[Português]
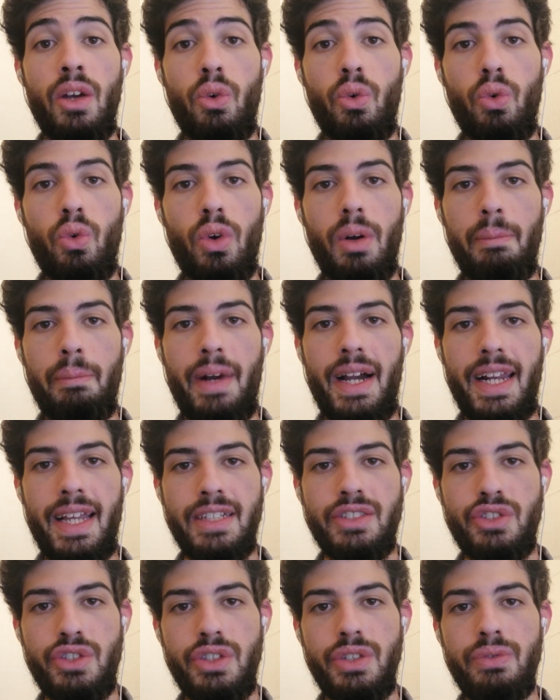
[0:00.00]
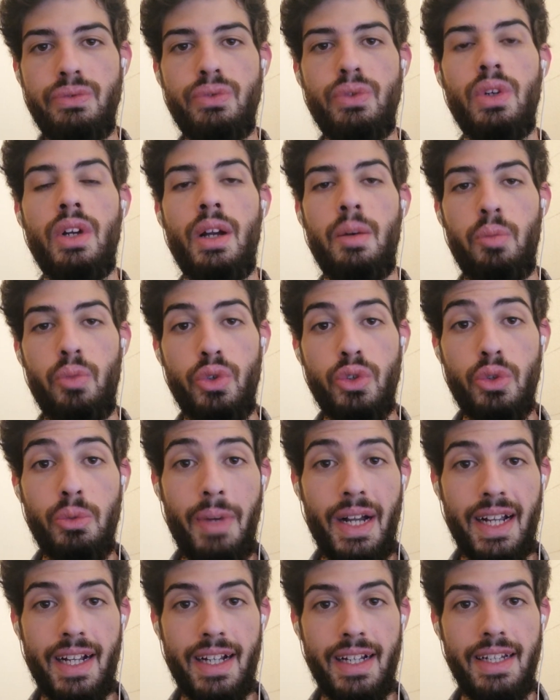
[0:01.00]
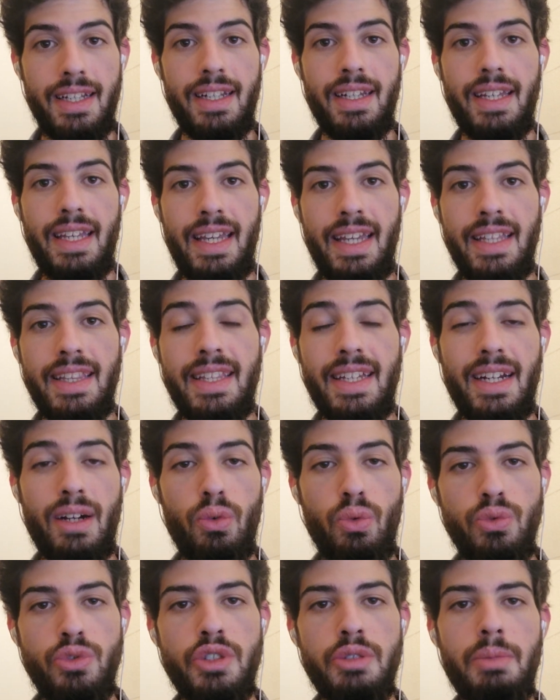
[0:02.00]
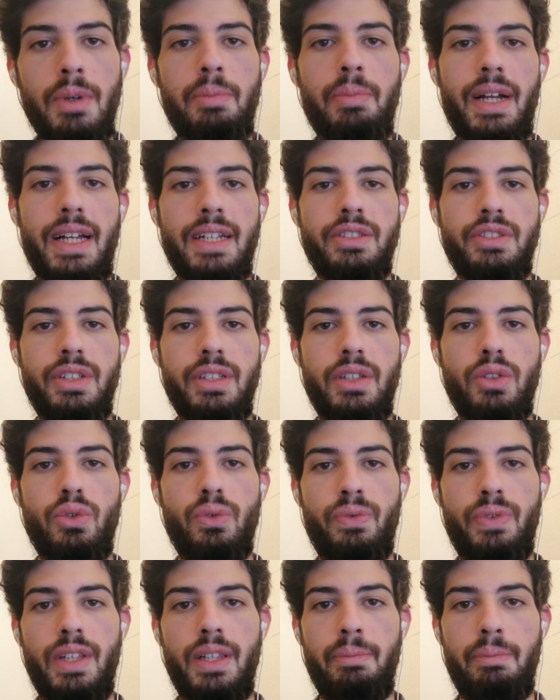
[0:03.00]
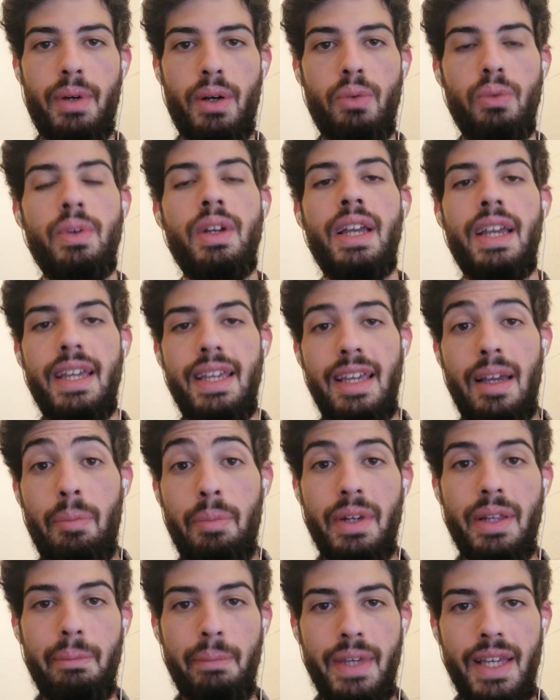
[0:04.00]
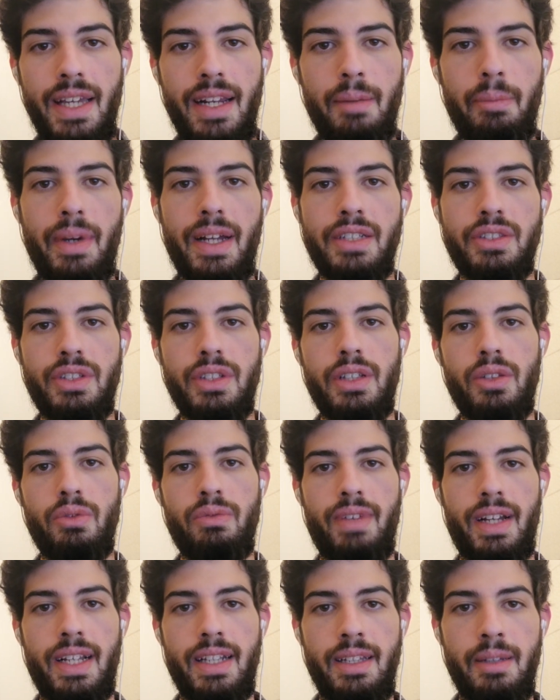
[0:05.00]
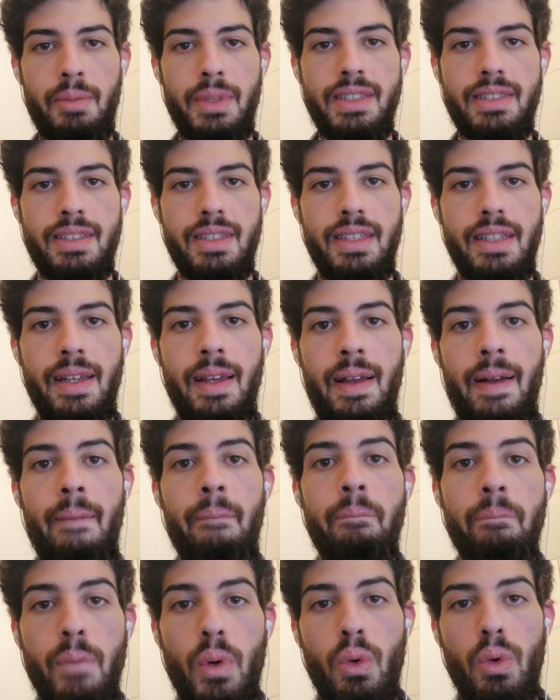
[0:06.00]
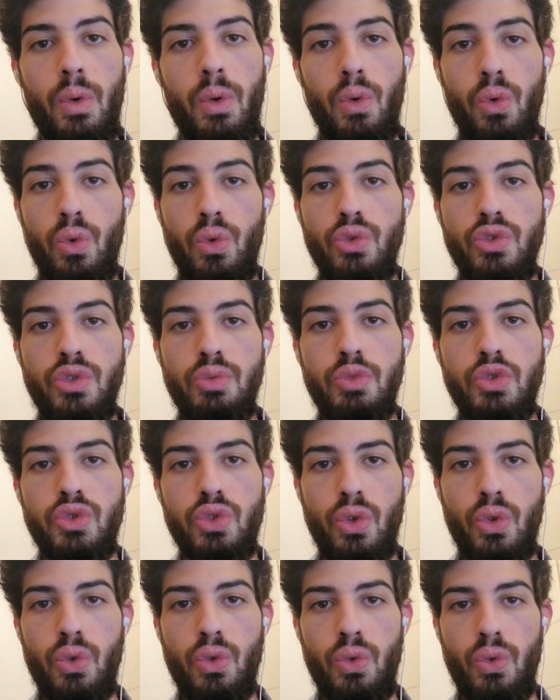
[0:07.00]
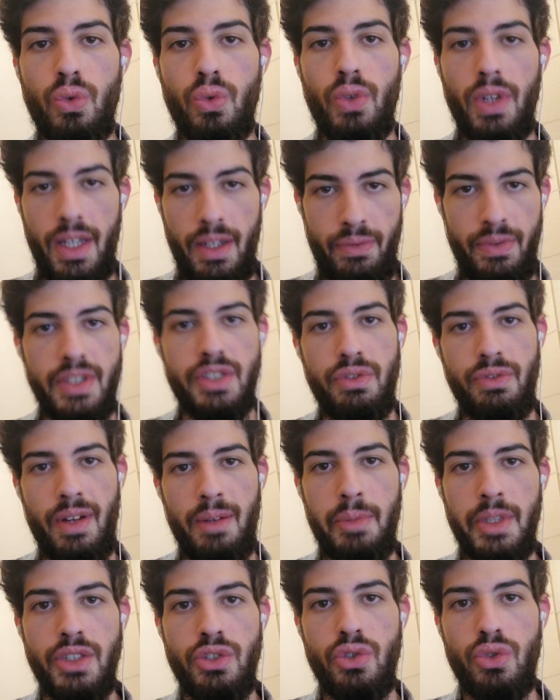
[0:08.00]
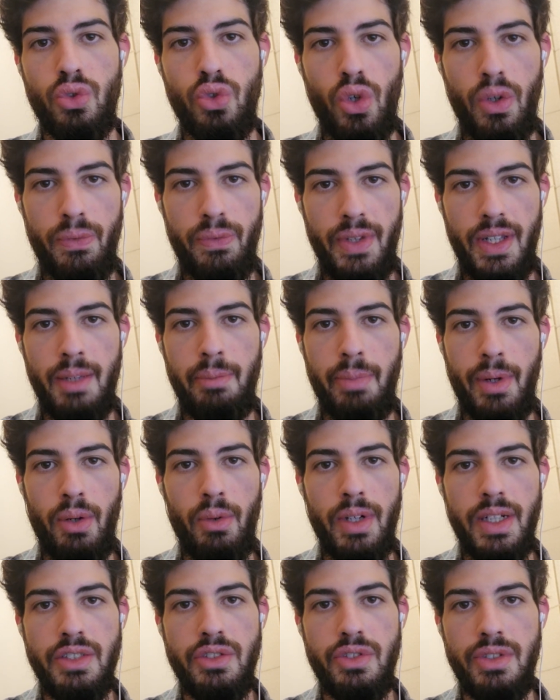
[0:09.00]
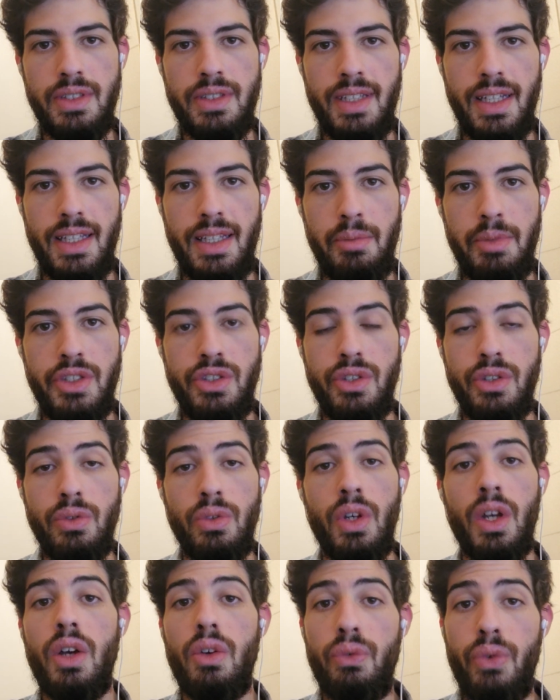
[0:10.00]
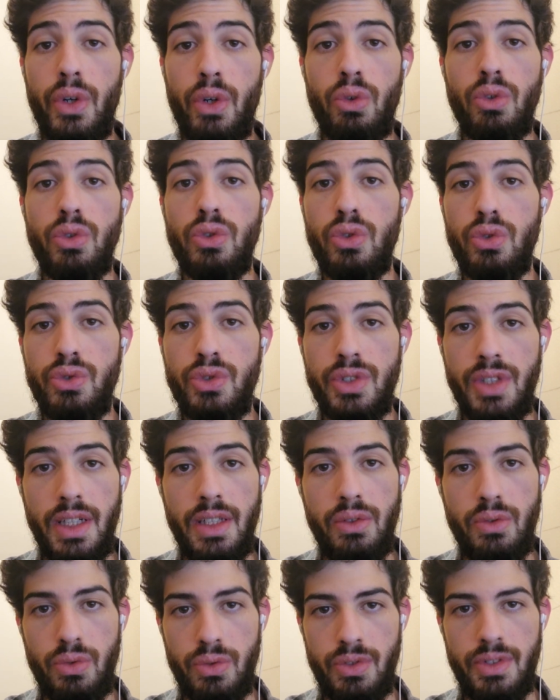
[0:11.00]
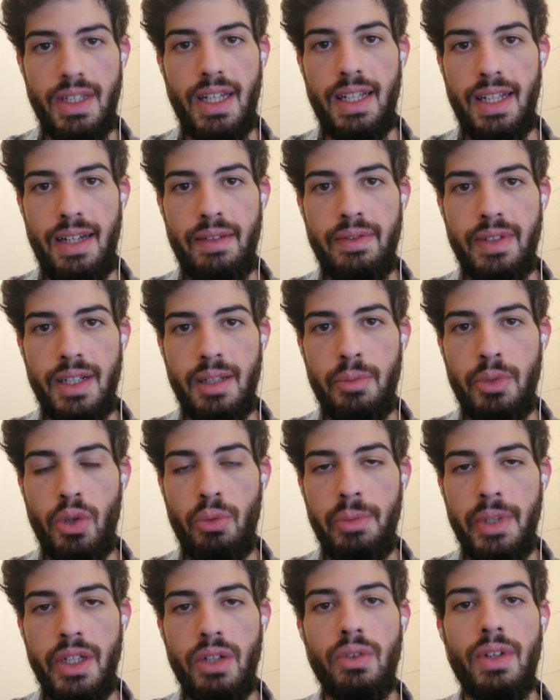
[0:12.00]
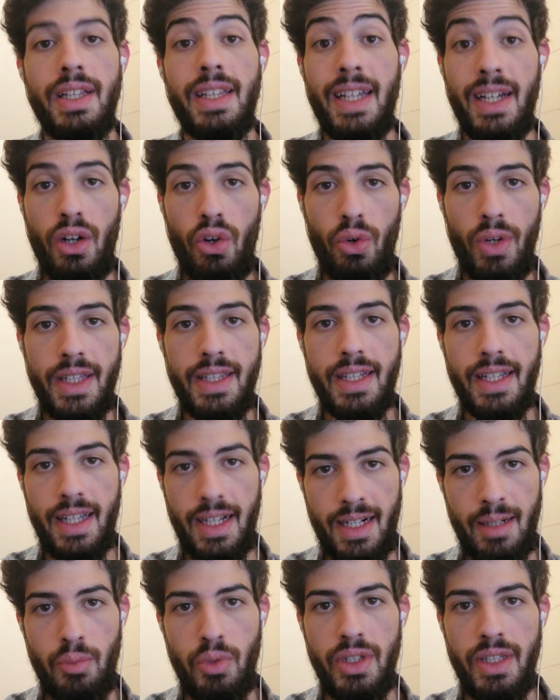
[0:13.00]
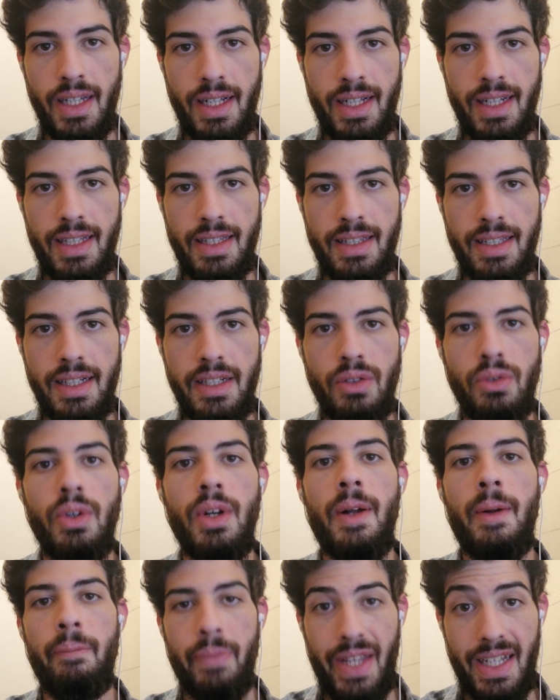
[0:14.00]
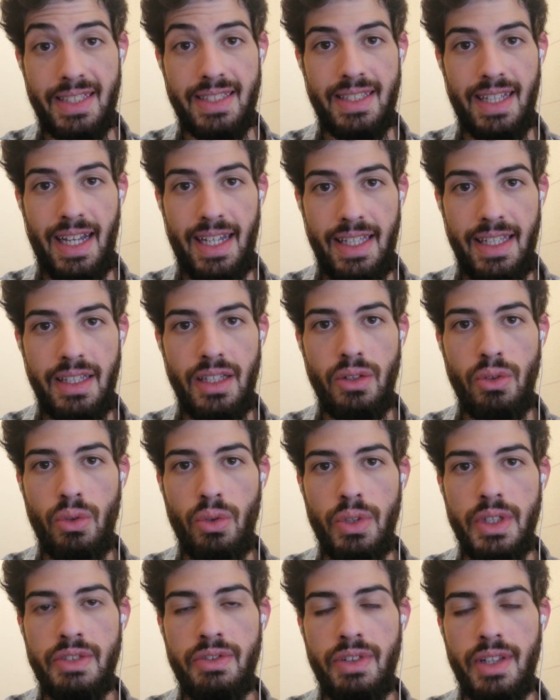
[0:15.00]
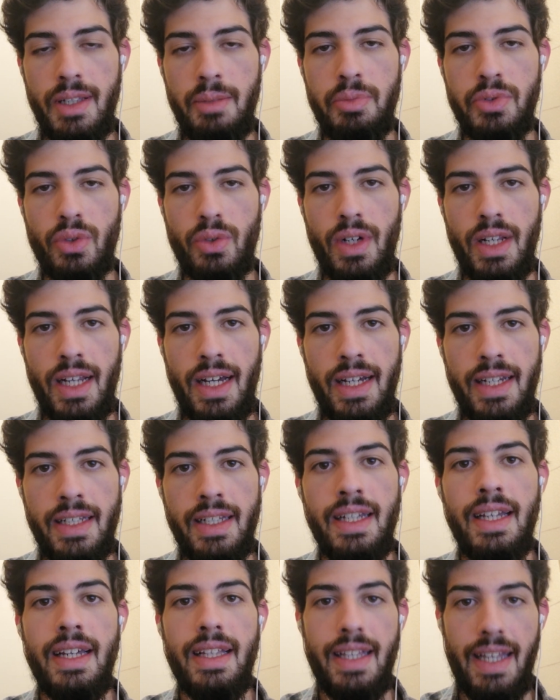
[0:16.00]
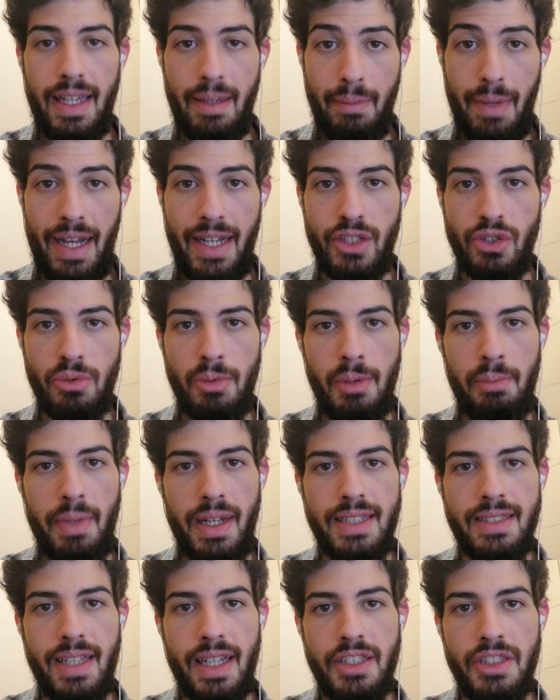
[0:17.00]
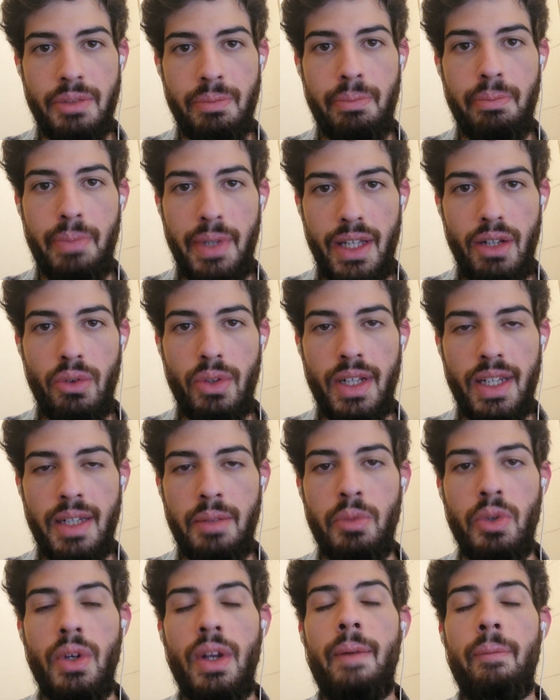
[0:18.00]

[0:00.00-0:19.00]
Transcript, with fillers: um comparativo muito bacana entre a última partida do Filipão e a primeira partida do Wagner Mancini. Bom, o último jogo efetivamente do Filipão antes de ser demitido foi contra o Santos, né, na Vila Belmiro, a derrota que acabou decretando a saída do Luiz Felipe Scolari né, em mais uma passagem pelo Grêmio.